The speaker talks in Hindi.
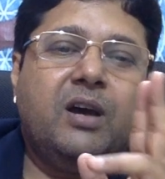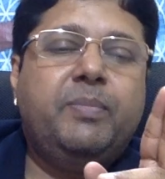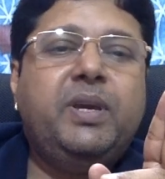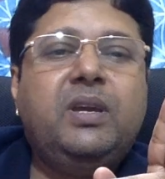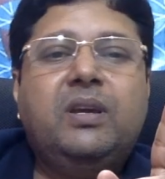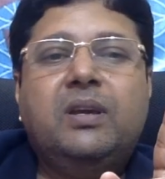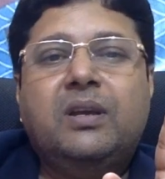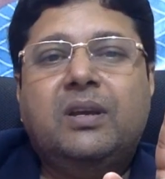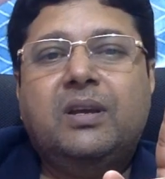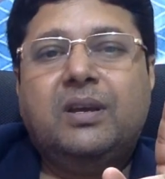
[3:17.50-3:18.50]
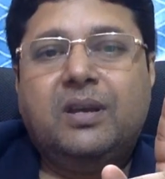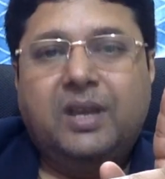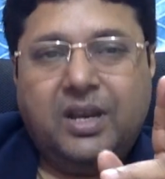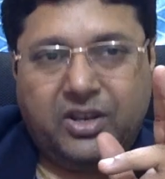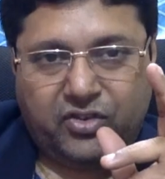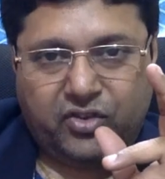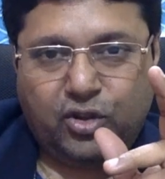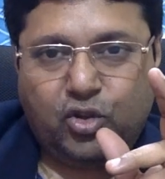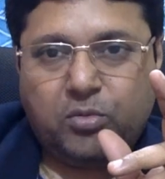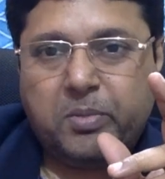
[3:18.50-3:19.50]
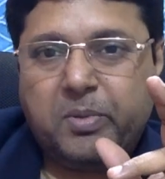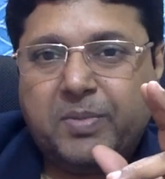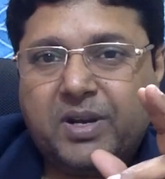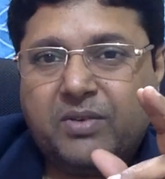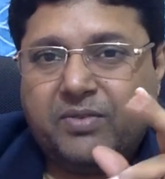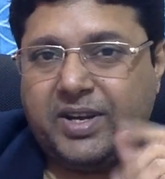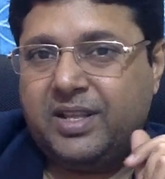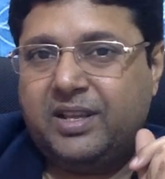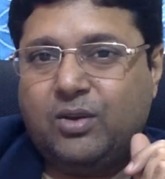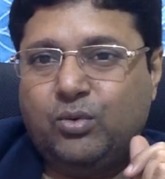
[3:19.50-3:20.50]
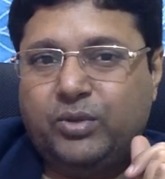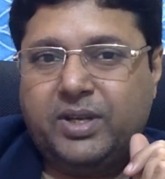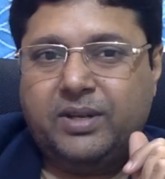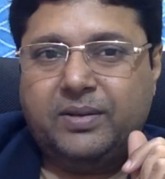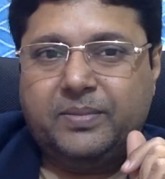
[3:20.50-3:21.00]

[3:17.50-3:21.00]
अभी इन स्थितियों में बीमा का फायदा क्या होता है